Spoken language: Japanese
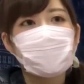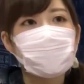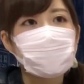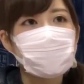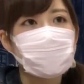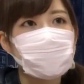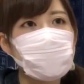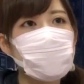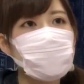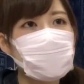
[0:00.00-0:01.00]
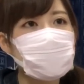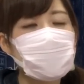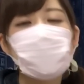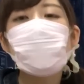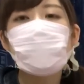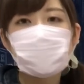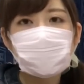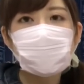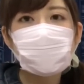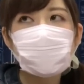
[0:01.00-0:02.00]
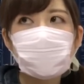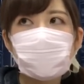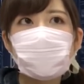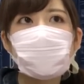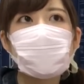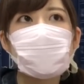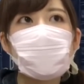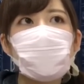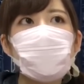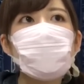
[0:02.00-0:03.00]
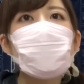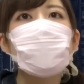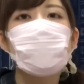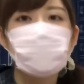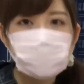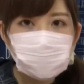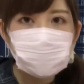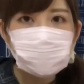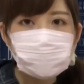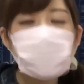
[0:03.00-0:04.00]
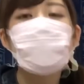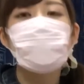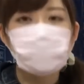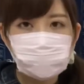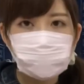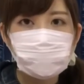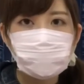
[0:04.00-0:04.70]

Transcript: えー、優は昨日まで、えー、お隣の国韓国